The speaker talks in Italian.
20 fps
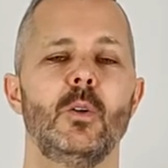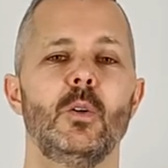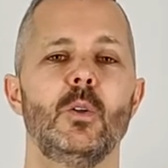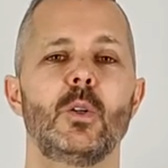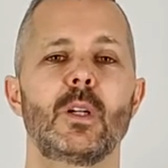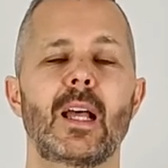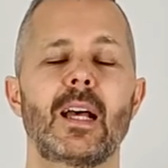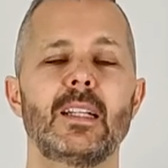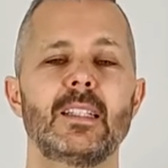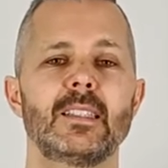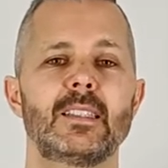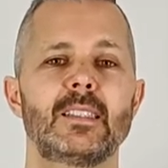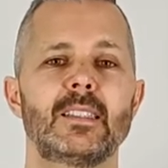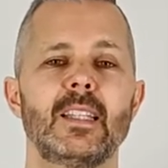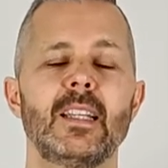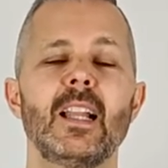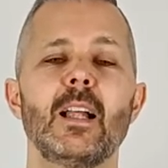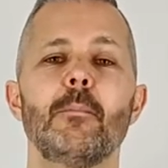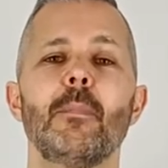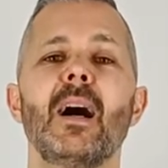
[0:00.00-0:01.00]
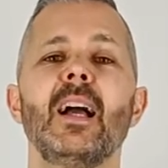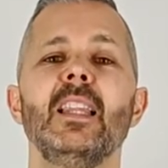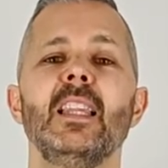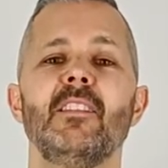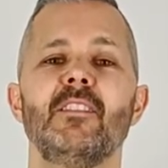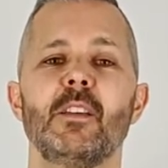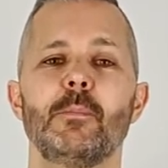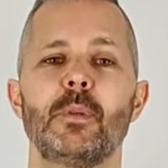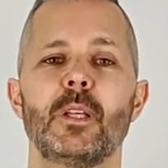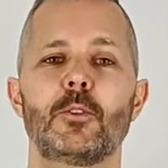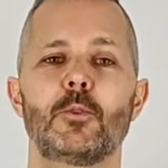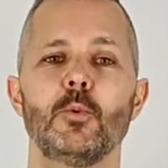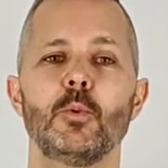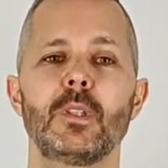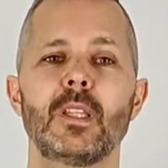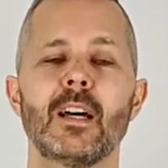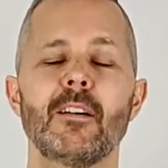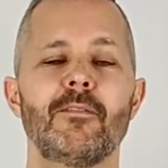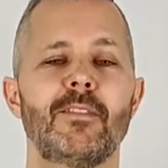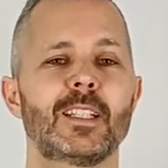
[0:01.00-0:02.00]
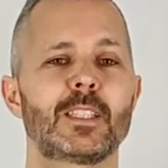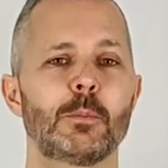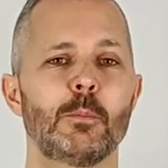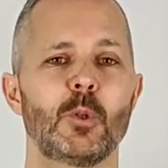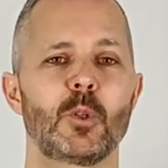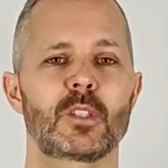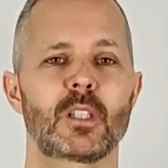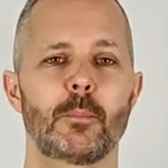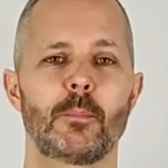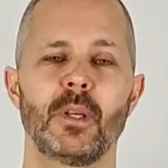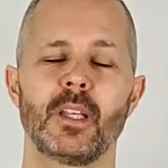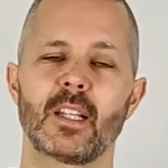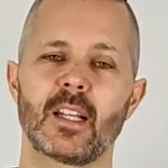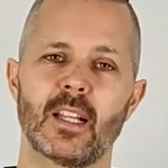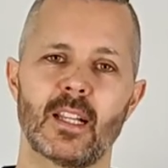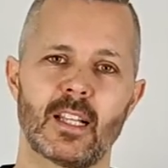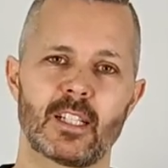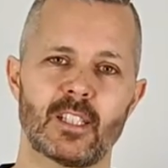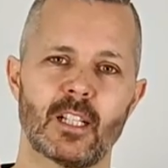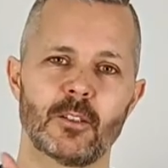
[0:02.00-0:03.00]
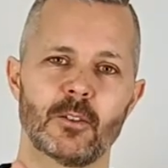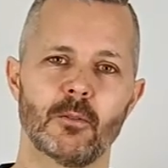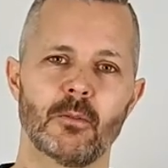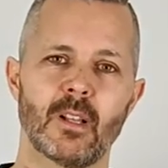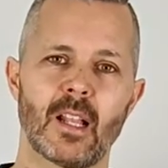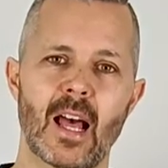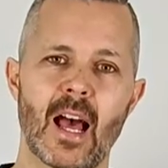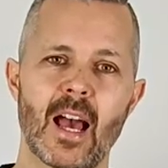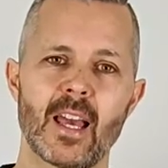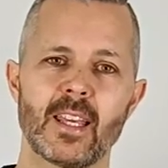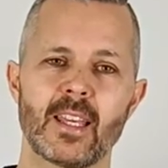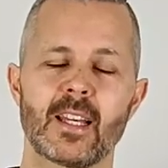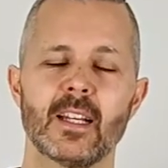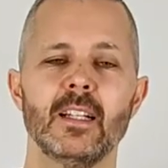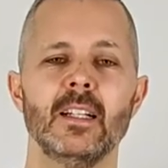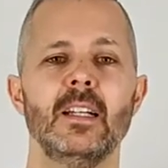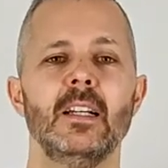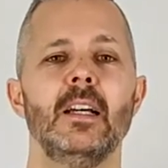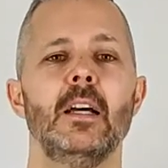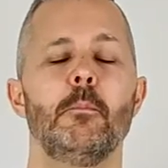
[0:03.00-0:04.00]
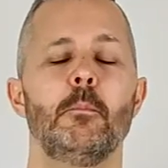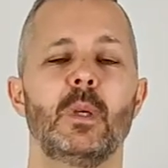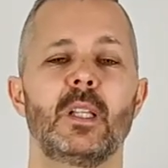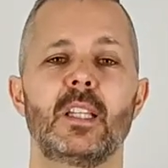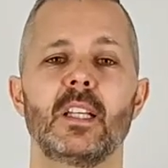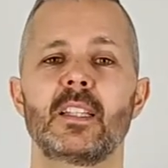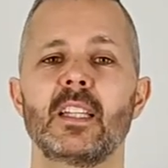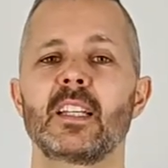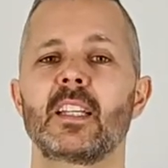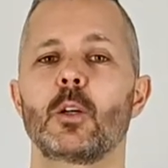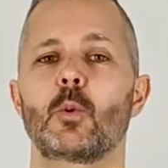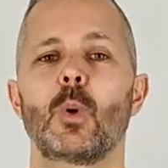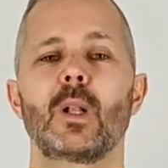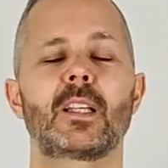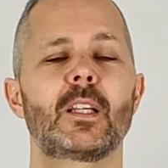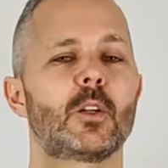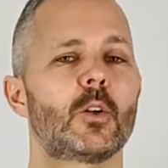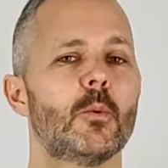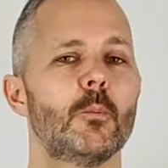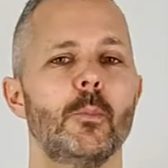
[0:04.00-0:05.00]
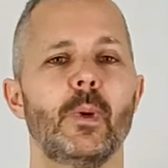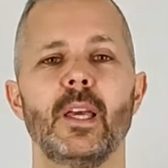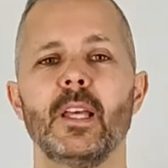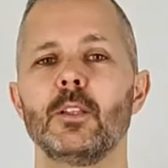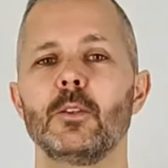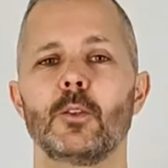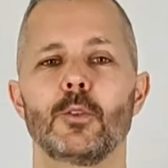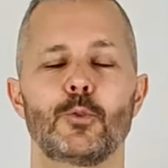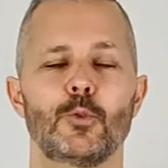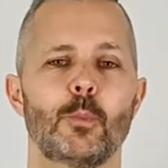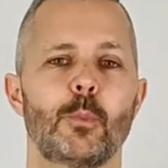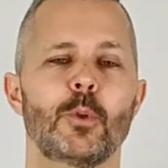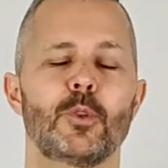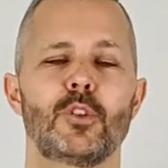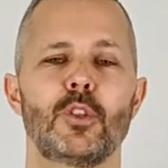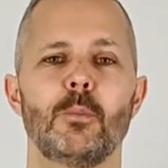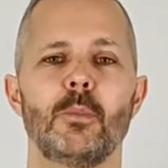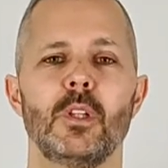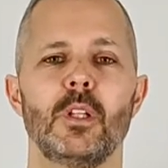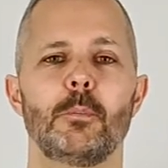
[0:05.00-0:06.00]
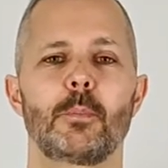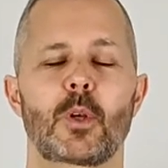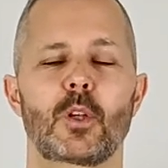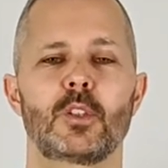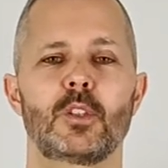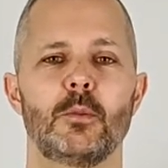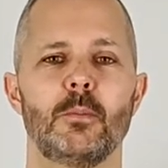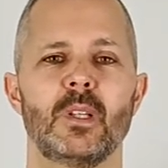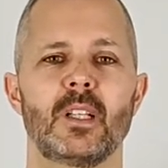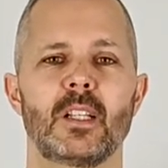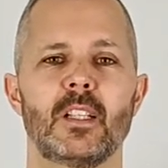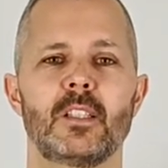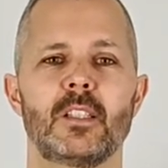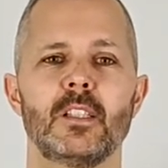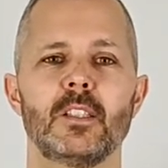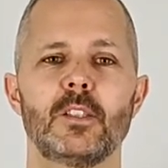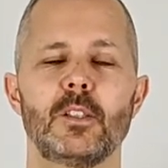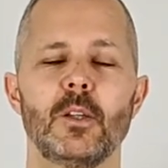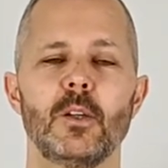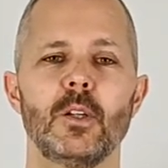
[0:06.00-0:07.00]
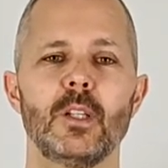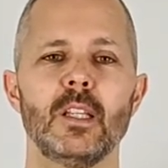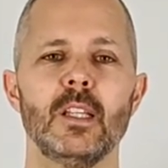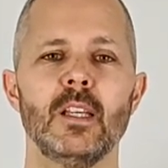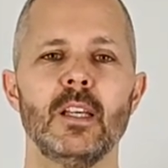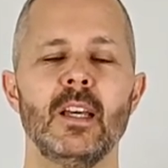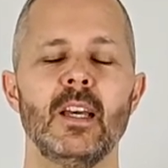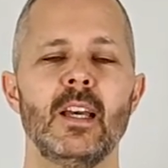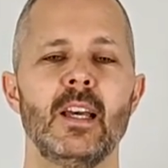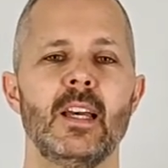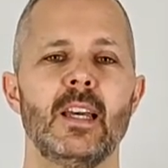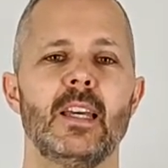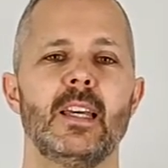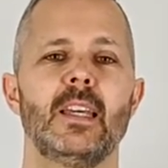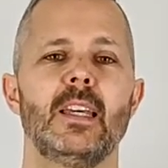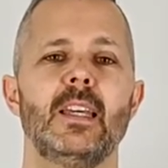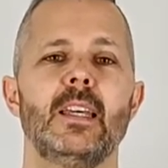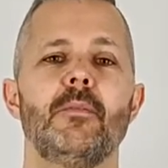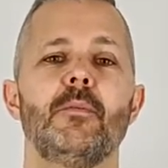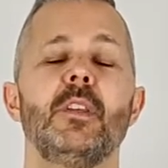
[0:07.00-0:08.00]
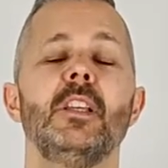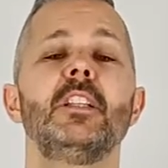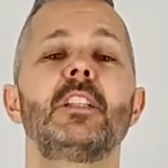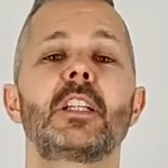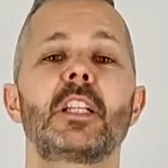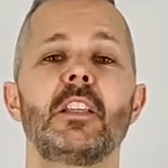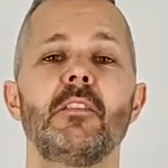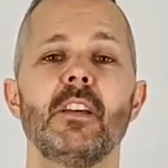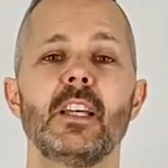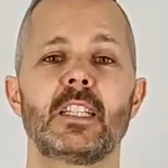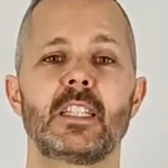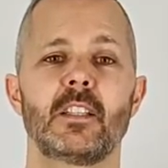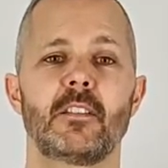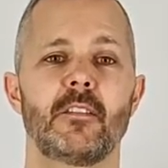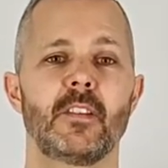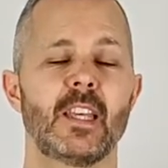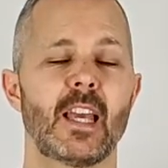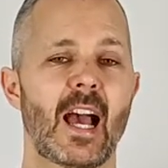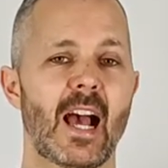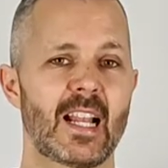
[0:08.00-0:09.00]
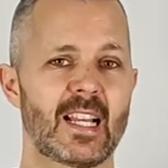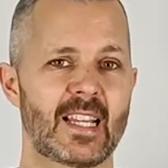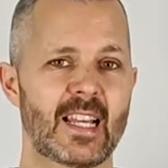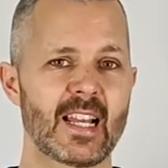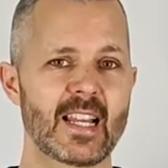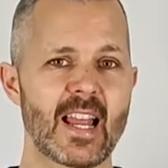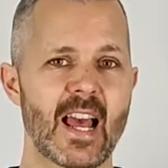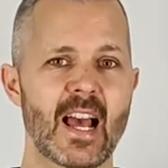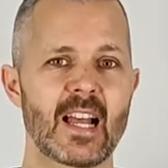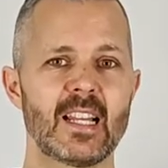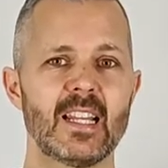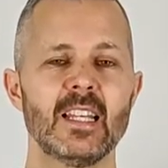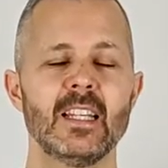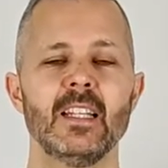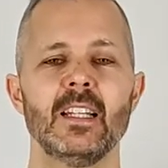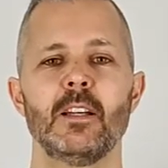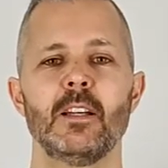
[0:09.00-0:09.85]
Ora, se la maglia vi è piaciuta fatemelo sapere lasciando un like, mettete anche qualche commento su possibili prossime recensioni e iscrivetevi al canale